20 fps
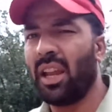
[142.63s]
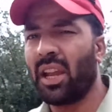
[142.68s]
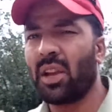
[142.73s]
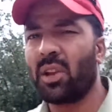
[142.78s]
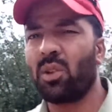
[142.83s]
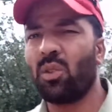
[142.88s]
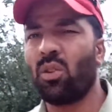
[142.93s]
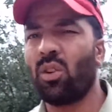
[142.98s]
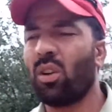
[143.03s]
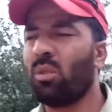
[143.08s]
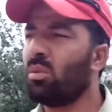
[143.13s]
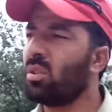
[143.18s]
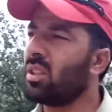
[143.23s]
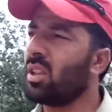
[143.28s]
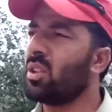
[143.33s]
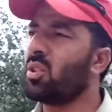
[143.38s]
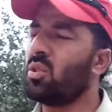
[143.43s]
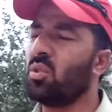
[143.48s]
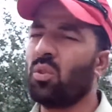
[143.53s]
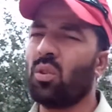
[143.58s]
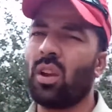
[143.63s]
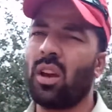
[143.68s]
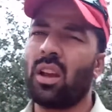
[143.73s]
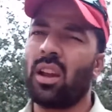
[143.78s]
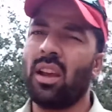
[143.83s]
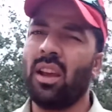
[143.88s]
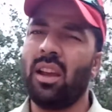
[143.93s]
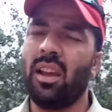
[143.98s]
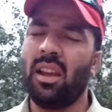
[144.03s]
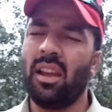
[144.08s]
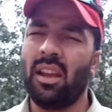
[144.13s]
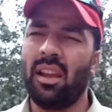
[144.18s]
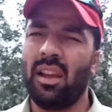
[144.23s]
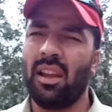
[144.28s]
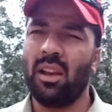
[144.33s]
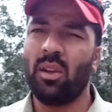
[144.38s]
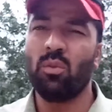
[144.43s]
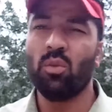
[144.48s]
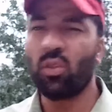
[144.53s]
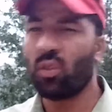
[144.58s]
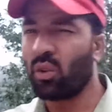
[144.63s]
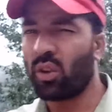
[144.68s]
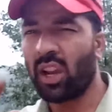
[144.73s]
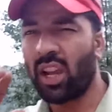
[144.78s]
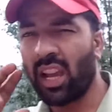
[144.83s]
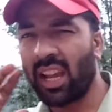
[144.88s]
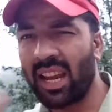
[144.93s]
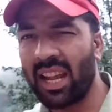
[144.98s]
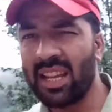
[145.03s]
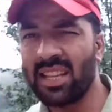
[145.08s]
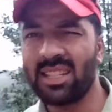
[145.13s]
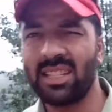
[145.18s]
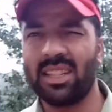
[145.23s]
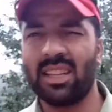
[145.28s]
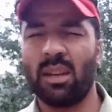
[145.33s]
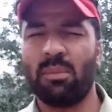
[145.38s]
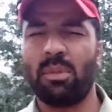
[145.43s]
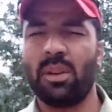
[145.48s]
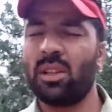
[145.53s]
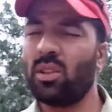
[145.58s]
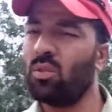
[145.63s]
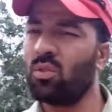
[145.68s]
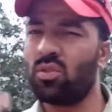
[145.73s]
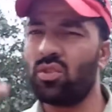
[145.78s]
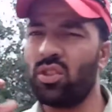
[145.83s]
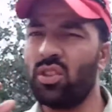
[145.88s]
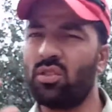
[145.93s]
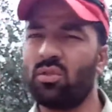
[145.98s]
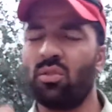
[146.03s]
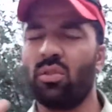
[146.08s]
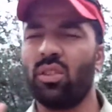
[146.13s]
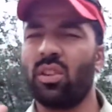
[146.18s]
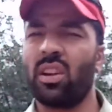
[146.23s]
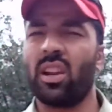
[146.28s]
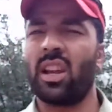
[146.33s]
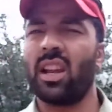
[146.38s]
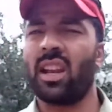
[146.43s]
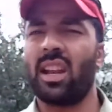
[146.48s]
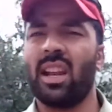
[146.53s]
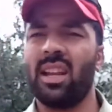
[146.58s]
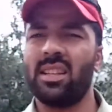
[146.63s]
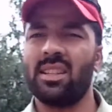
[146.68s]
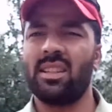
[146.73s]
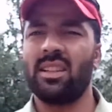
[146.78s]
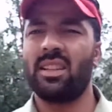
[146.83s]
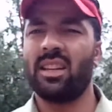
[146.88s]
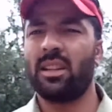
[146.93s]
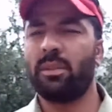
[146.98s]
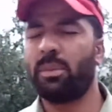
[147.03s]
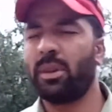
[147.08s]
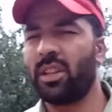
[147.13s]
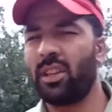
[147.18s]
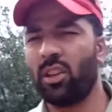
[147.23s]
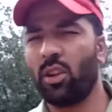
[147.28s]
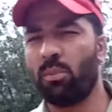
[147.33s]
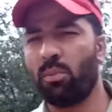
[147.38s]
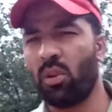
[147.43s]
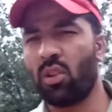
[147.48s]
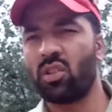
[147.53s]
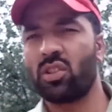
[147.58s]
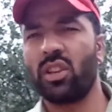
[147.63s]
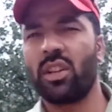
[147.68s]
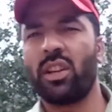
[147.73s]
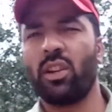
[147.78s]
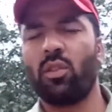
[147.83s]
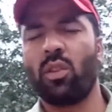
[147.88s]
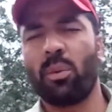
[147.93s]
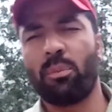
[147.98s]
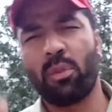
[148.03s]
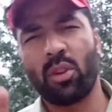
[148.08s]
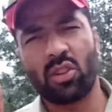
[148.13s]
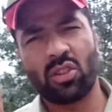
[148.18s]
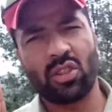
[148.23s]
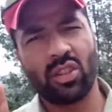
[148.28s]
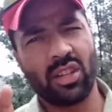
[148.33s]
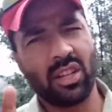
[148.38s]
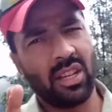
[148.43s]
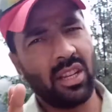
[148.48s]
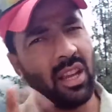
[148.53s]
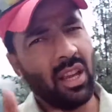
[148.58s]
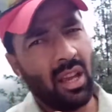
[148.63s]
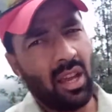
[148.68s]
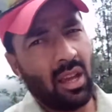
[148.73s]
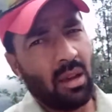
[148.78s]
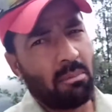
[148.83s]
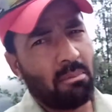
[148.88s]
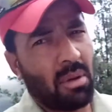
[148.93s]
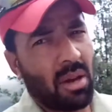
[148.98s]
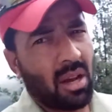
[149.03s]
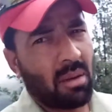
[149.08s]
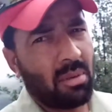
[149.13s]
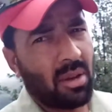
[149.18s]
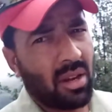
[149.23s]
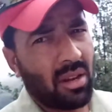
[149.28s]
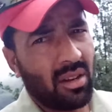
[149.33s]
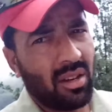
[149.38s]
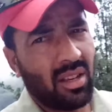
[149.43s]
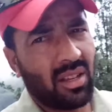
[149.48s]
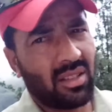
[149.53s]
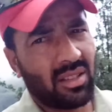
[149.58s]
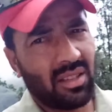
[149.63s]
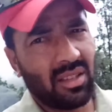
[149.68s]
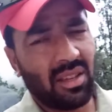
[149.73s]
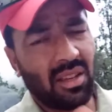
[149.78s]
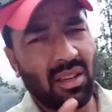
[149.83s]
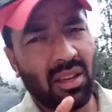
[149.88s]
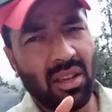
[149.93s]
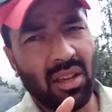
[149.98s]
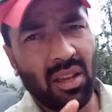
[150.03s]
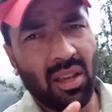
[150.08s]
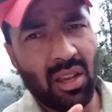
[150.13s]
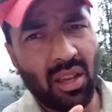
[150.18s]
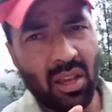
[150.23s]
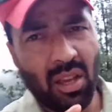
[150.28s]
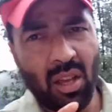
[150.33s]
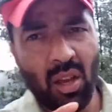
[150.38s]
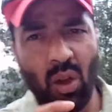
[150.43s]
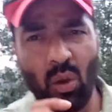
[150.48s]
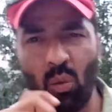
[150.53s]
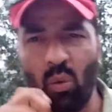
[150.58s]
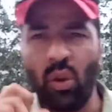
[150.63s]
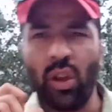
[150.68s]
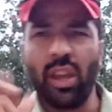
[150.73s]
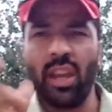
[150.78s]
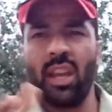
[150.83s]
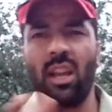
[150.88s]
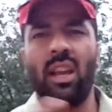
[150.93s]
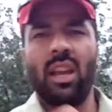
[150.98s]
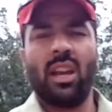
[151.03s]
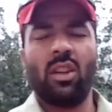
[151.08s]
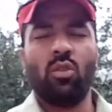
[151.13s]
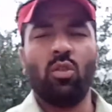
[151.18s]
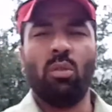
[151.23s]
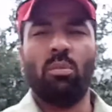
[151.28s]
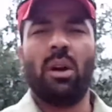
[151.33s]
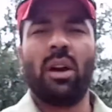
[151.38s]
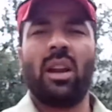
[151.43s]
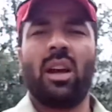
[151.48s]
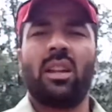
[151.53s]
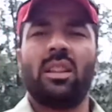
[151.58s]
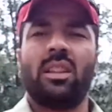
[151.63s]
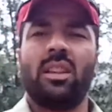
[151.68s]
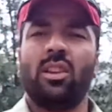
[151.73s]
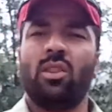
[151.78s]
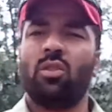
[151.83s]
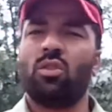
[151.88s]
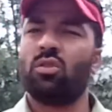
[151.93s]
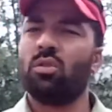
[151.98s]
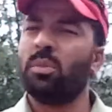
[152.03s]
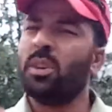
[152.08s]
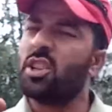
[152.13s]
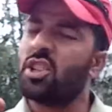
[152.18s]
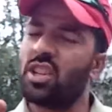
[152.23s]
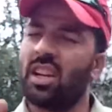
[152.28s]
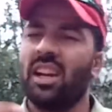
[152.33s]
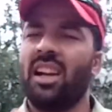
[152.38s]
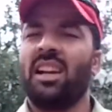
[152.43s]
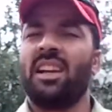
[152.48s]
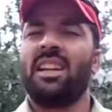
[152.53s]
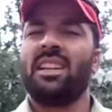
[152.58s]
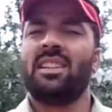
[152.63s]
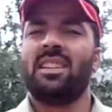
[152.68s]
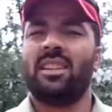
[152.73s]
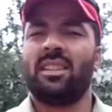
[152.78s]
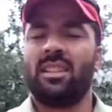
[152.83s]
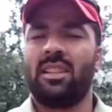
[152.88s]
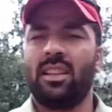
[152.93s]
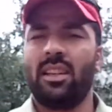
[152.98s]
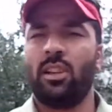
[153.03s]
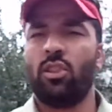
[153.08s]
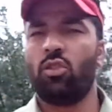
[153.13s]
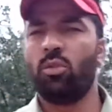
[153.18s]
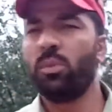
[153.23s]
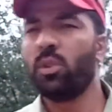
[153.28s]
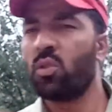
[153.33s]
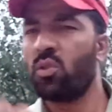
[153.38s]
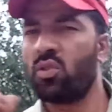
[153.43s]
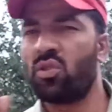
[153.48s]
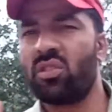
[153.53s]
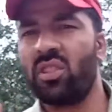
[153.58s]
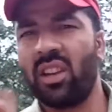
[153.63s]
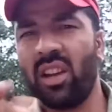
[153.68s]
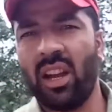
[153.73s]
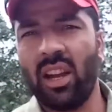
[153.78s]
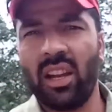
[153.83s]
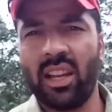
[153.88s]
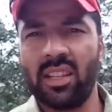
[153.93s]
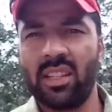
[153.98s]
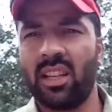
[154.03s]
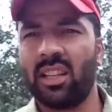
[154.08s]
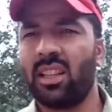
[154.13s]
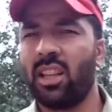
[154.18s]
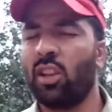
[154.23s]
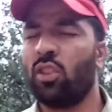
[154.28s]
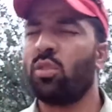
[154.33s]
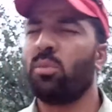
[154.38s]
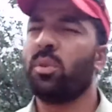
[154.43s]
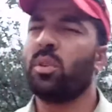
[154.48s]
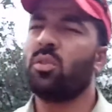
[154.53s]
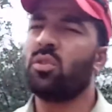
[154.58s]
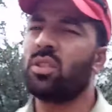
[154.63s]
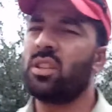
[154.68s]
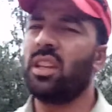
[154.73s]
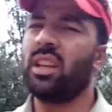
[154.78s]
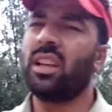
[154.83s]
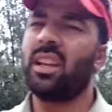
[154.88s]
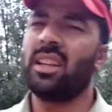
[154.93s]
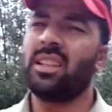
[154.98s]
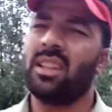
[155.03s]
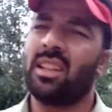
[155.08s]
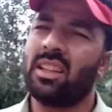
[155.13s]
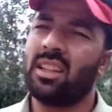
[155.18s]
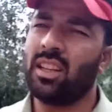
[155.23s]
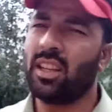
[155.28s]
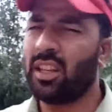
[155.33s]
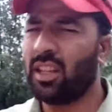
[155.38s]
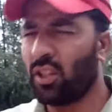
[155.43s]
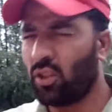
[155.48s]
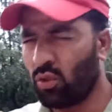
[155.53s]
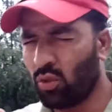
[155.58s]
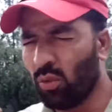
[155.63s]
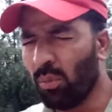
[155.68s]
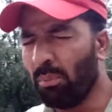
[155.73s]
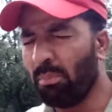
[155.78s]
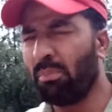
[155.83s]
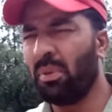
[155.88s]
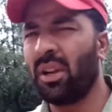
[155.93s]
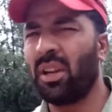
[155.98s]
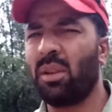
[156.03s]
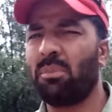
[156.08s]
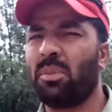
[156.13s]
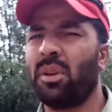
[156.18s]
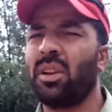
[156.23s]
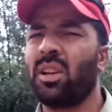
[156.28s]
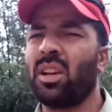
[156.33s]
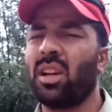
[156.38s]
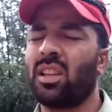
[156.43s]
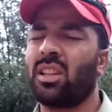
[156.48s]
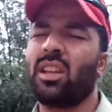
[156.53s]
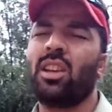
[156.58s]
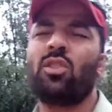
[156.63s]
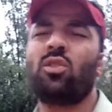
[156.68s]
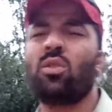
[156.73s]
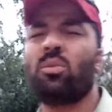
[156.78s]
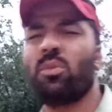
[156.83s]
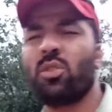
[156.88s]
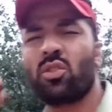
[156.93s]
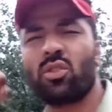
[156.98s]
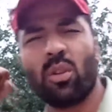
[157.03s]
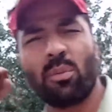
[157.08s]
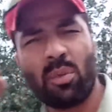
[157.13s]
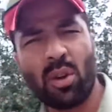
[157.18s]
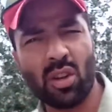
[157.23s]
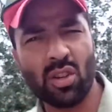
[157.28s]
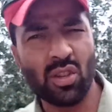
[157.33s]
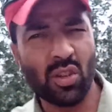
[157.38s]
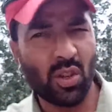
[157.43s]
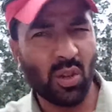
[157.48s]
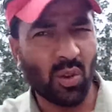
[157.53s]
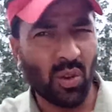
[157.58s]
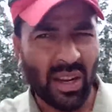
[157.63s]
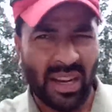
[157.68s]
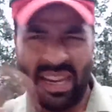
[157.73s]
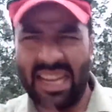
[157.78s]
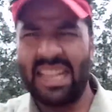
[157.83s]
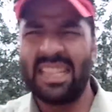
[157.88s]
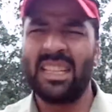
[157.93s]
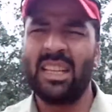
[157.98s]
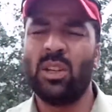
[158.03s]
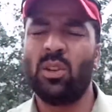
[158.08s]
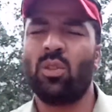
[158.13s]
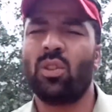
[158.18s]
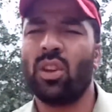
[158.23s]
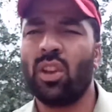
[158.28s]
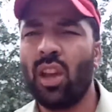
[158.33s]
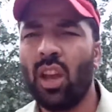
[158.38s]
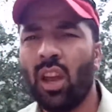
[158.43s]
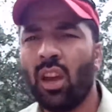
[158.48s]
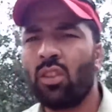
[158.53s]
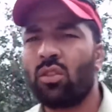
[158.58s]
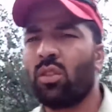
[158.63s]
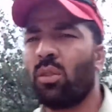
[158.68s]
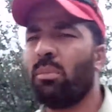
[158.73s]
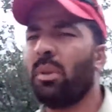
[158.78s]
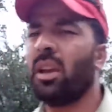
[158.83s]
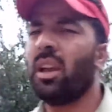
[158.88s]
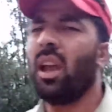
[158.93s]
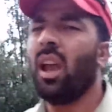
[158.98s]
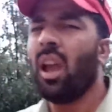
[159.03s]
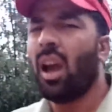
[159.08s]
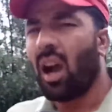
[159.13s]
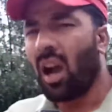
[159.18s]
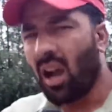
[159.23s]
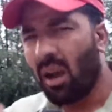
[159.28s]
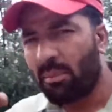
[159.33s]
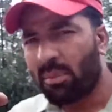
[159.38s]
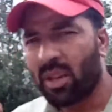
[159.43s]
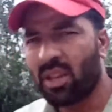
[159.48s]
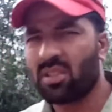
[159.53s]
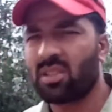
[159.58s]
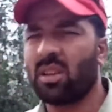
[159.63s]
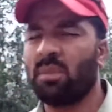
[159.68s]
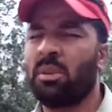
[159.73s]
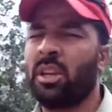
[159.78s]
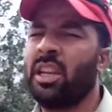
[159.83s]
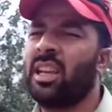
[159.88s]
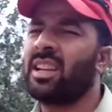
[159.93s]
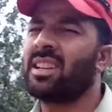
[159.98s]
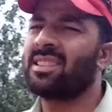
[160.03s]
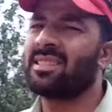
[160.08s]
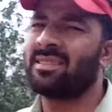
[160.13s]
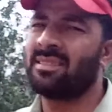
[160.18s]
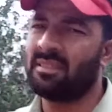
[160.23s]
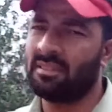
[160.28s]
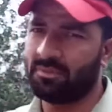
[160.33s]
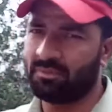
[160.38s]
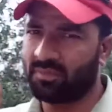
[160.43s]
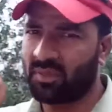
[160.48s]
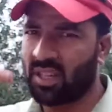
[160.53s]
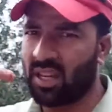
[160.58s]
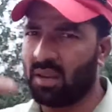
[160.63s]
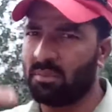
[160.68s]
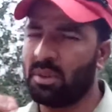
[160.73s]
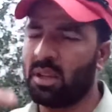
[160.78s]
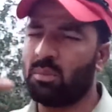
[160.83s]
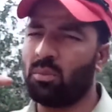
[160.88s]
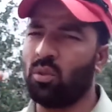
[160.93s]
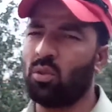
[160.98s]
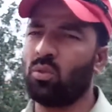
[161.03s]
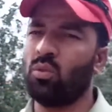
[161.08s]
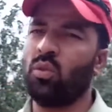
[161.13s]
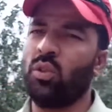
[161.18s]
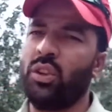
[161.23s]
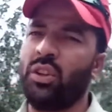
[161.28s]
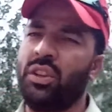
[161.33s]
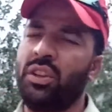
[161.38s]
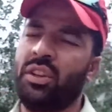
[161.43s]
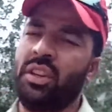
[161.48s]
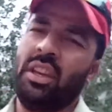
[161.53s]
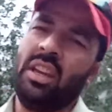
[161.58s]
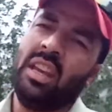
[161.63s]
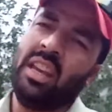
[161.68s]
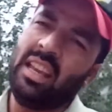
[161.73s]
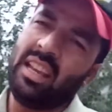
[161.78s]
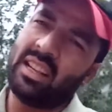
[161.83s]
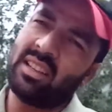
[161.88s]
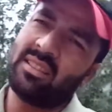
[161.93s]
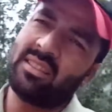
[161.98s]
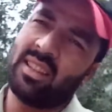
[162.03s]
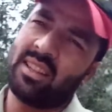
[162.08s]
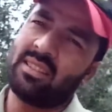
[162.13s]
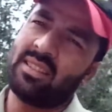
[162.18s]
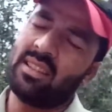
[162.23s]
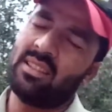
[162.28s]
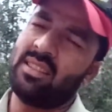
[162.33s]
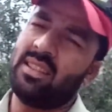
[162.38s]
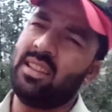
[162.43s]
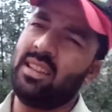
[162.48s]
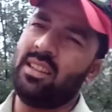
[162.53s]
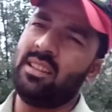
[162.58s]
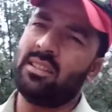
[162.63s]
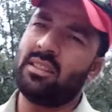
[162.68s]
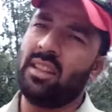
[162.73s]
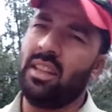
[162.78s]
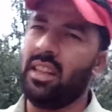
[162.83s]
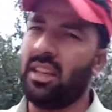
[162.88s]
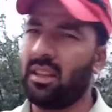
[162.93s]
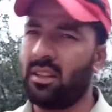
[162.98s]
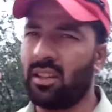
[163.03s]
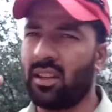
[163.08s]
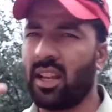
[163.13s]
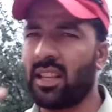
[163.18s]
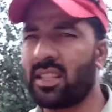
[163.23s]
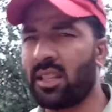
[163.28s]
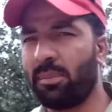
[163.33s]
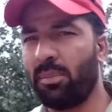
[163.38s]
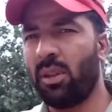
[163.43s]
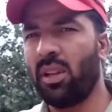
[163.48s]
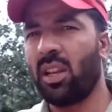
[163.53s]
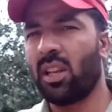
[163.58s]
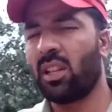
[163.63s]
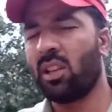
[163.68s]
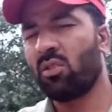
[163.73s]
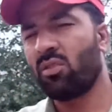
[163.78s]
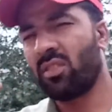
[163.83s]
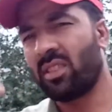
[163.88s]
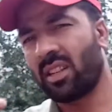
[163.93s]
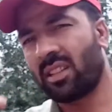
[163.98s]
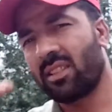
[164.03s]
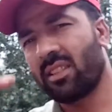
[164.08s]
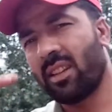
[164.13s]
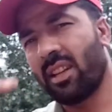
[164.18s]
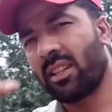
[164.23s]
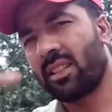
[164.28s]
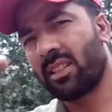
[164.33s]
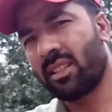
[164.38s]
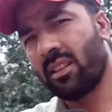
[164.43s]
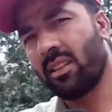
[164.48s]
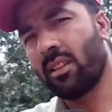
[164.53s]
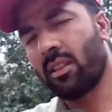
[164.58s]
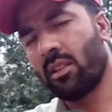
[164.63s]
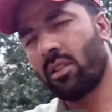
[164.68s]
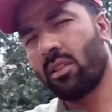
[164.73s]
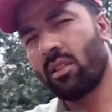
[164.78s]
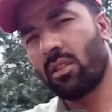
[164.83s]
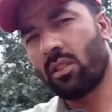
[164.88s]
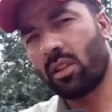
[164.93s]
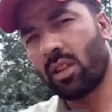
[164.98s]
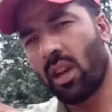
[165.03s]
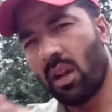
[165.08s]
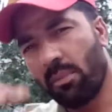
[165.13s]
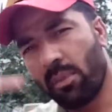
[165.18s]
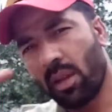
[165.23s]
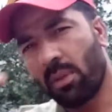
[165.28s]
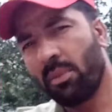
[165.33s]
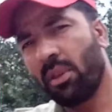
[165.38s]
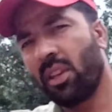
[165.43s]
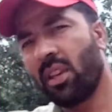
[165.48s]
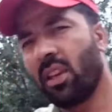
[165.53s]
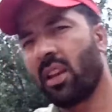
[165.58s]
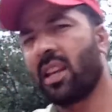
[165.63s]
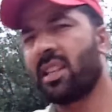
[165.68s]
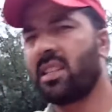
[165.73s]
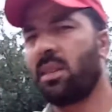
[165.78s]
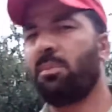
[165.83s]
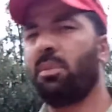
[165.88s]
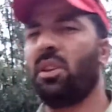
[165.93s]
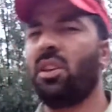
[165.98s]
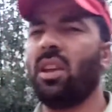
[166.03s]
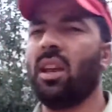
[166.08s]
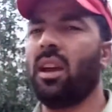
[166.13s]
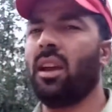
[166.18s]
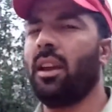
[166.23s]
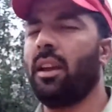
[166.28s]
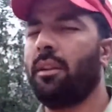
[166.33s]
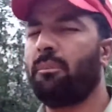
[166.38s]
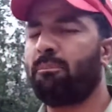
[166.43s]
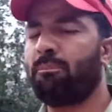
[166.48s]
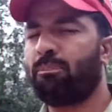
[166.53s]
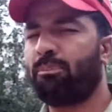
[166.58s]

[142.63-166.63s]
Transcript: नेगेटिव होगा बोलता है शोर आ रहा है वो रिकग्नाइज़ नहीं कर पाता उस चीज़ को रिकग्नाइज़ नहीं कर पाती अपॉर्चुनिटी और अपॉर्चुनिटी बार बार नहीं आती है वो एक या दो बार आती है और तुम्हें जगा के जाती है तुम्हें कुछ सिखा के जाती है तुम्हें कुछ देख के जाती है और ये तुम पे डिपेंड करता है तुम इस अपॉर्चुनिटी को कैसे लोगे तो मैं आपके सामने एक कामयाब लोगों की एक सक्सेस सीरीज़ एक रेसिपी लाता हूँ कामयाबी की रेसिपी क्या है